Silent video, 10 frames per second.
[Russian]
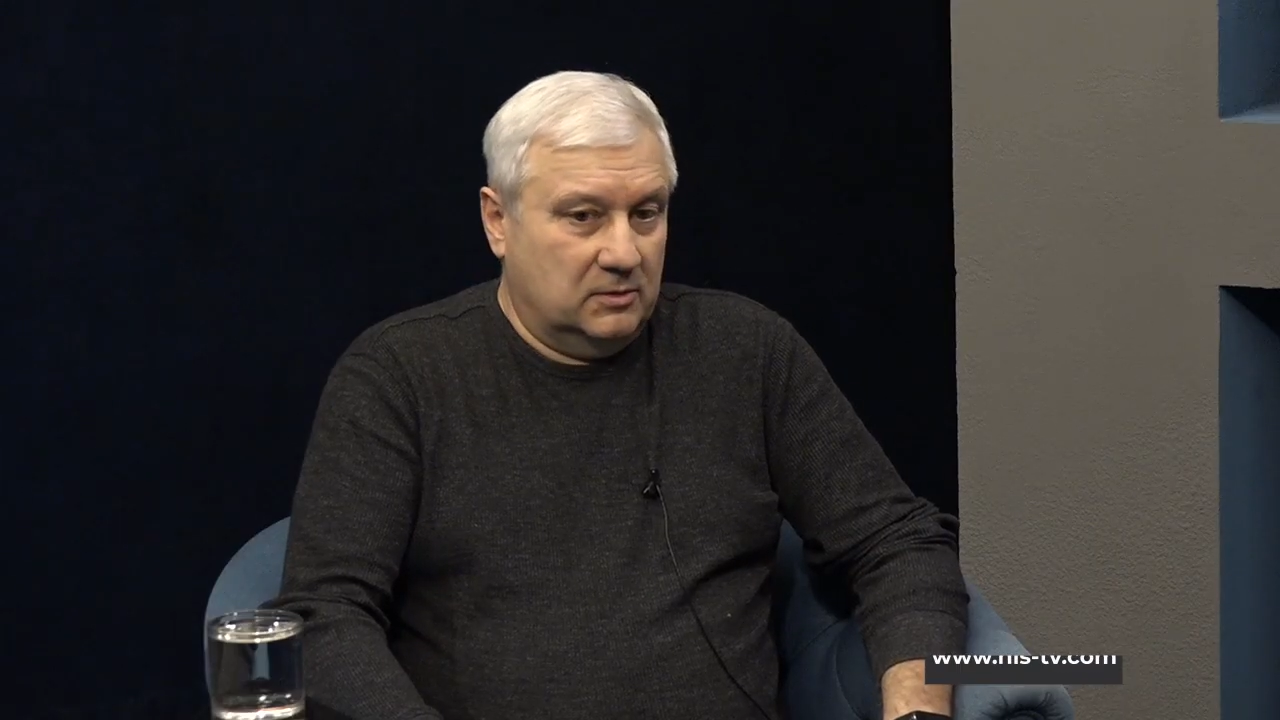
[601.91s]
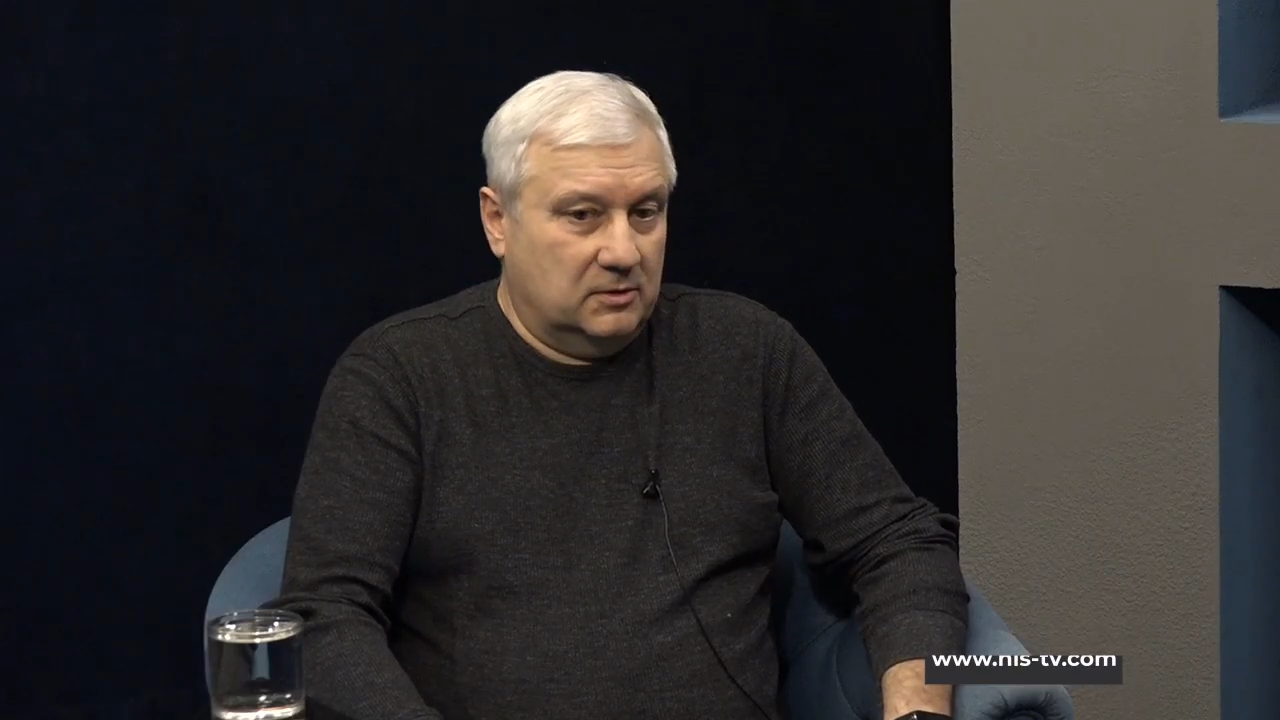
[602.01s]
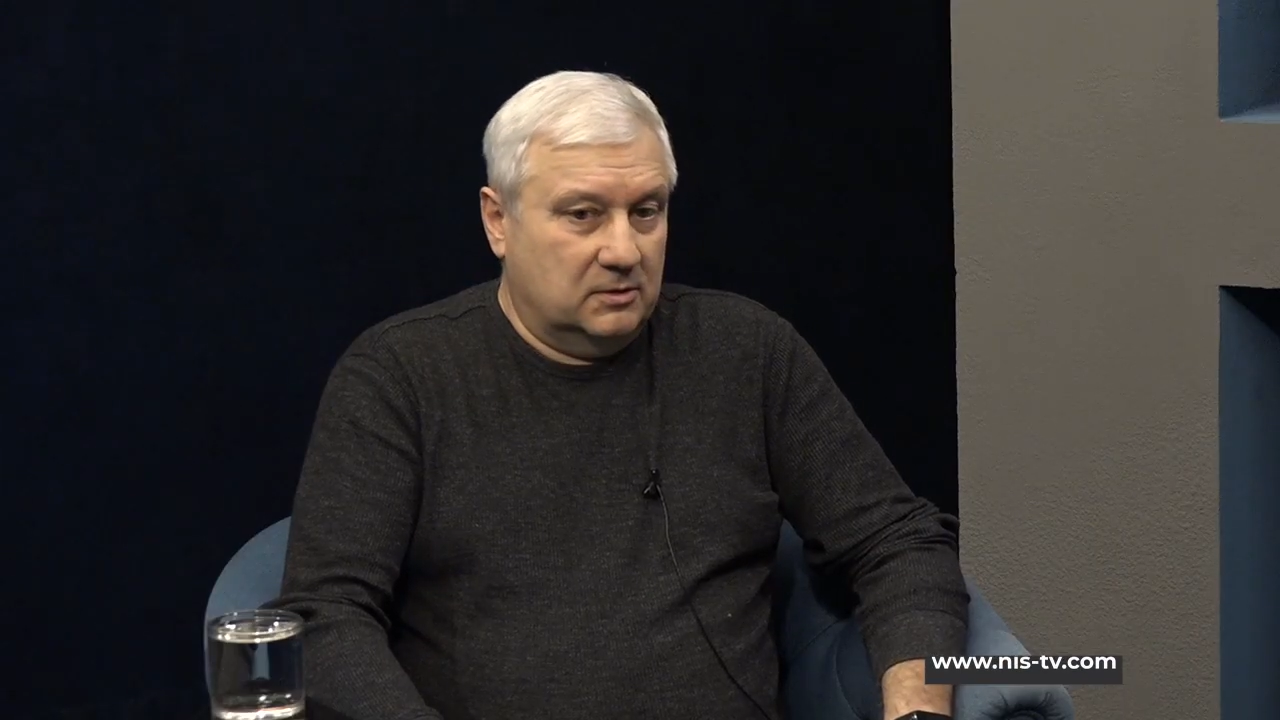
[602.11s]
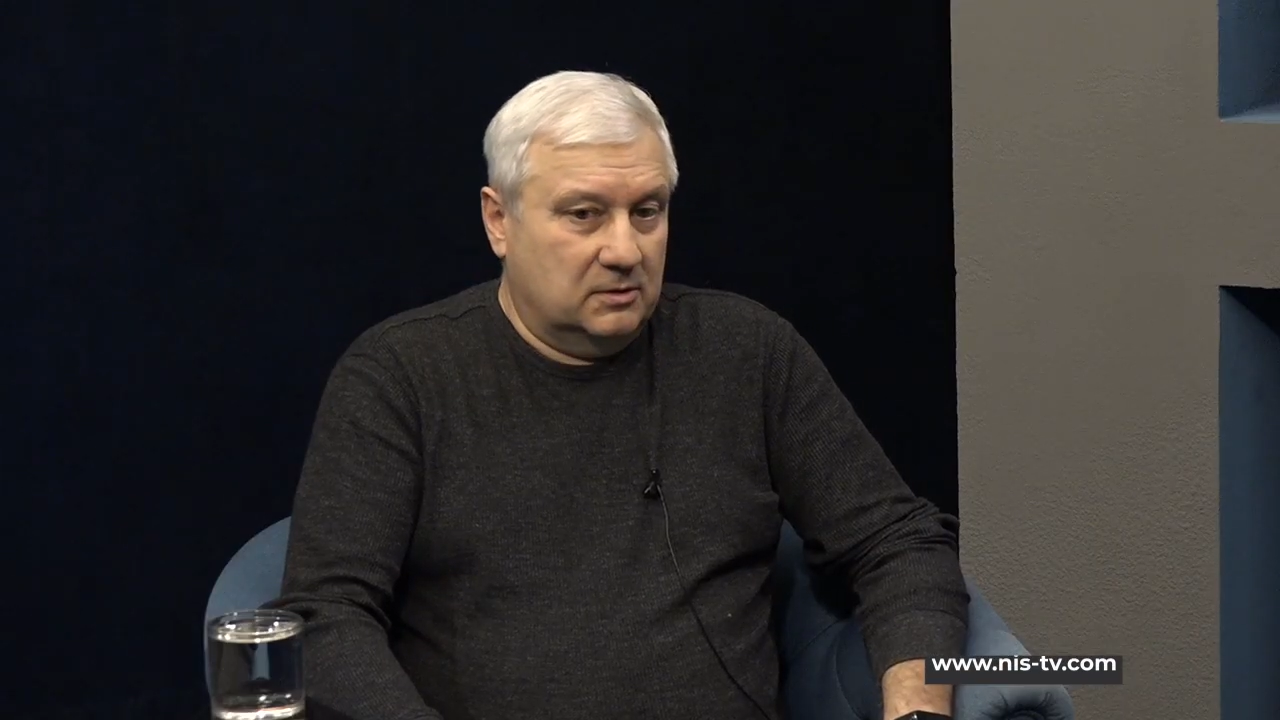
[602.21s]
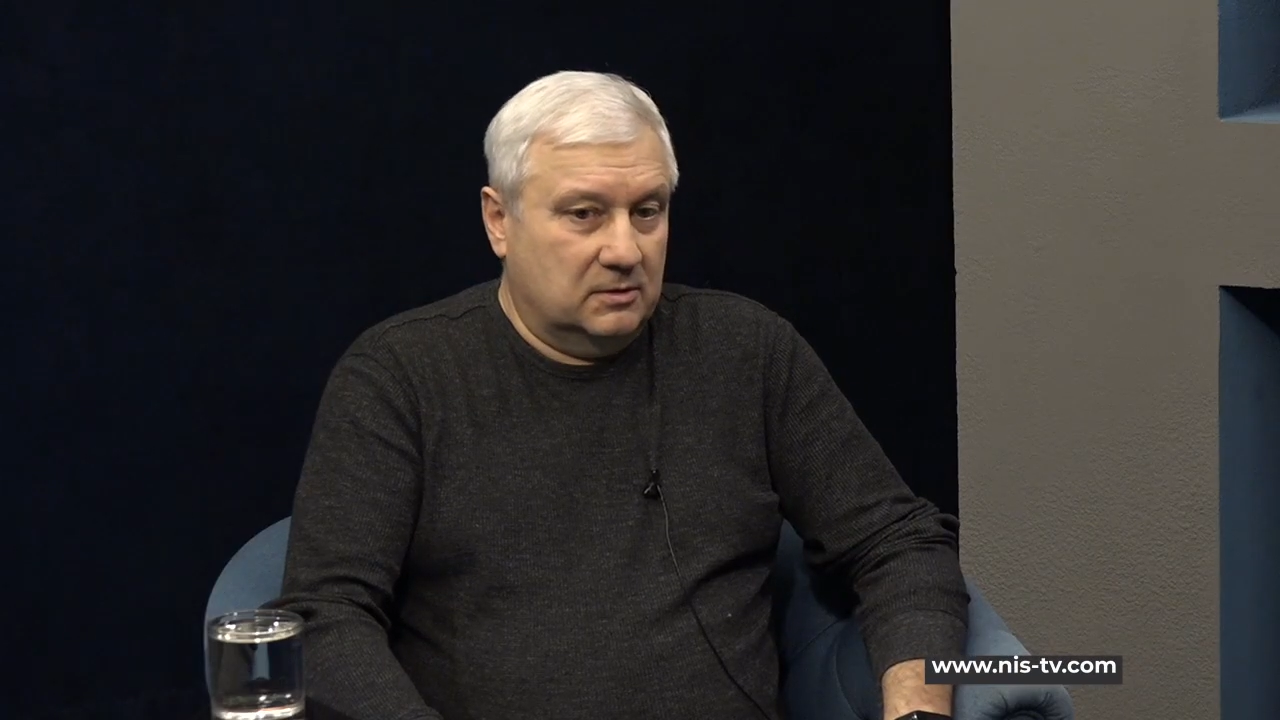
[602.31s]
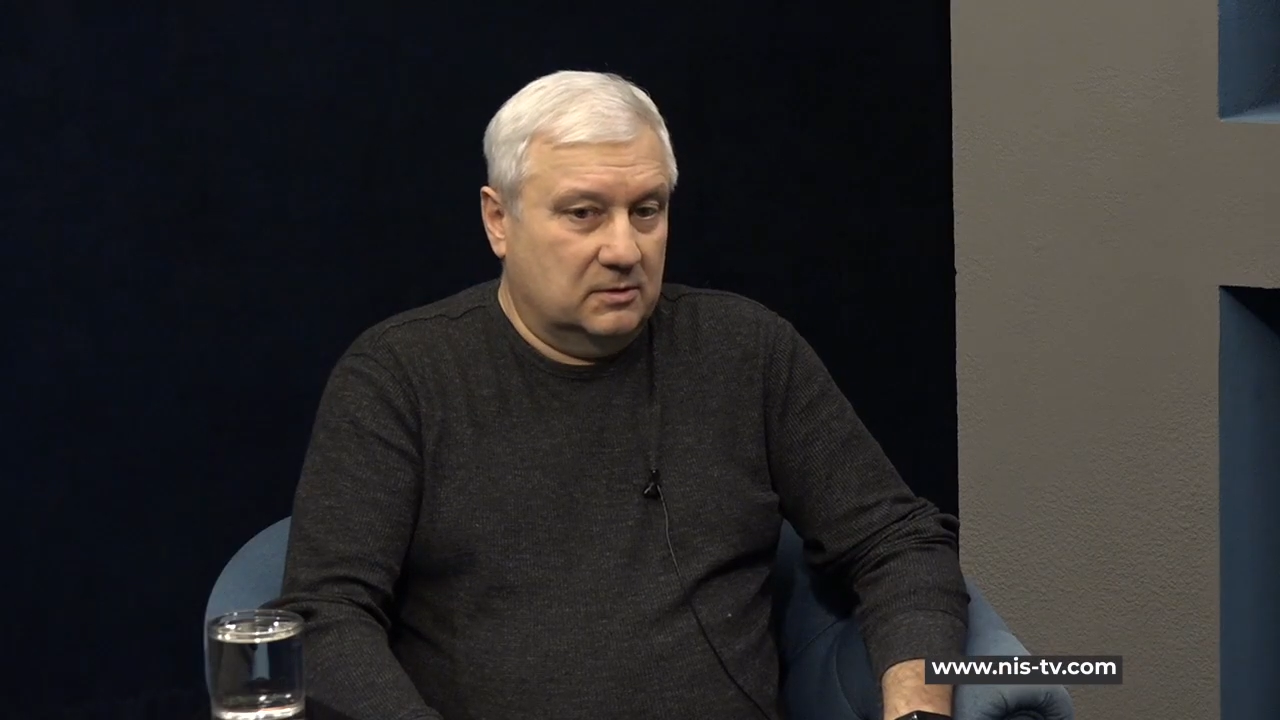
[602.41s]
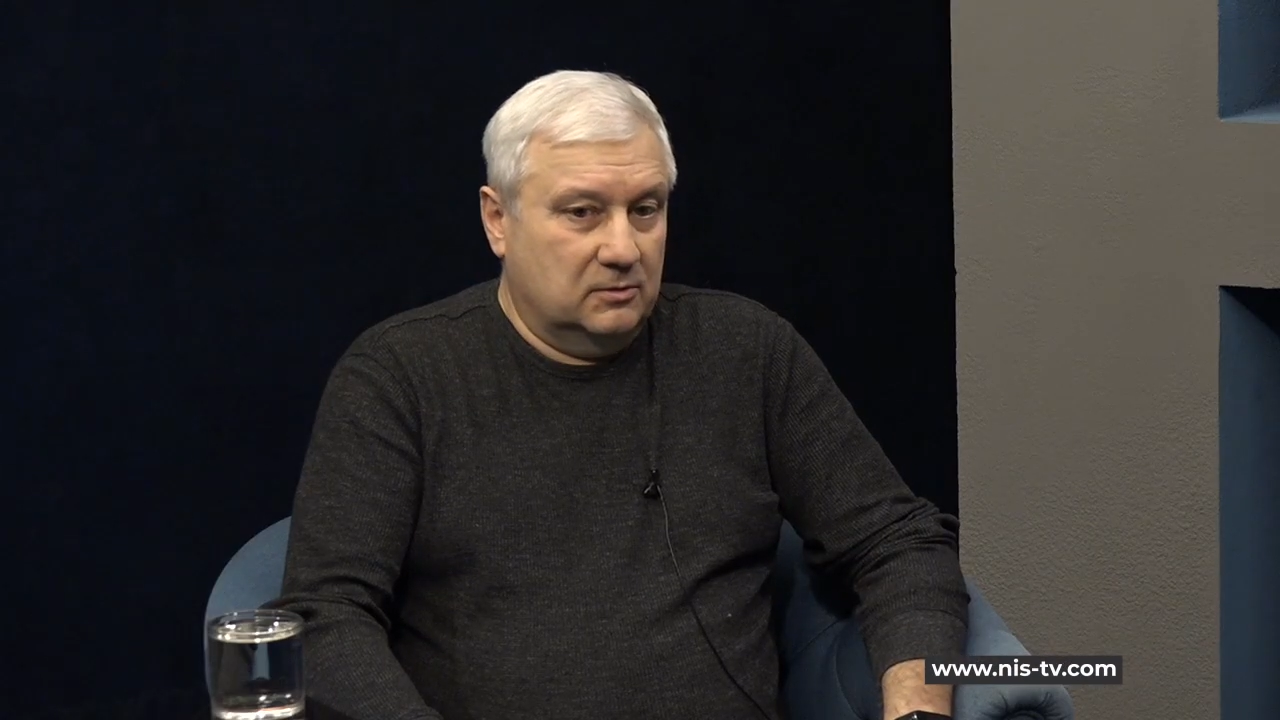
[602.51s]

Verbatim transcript: э,